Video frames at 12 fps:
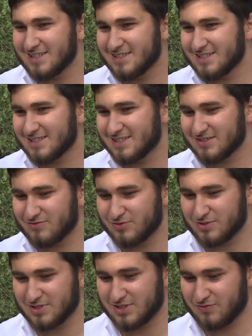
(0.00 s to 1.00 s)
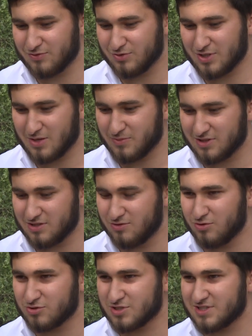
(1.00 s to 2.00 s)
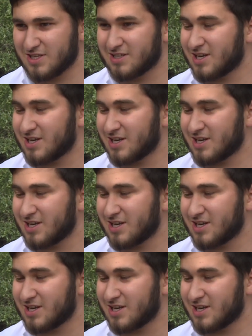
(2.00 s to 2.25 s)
И вот этот фундамент должен знать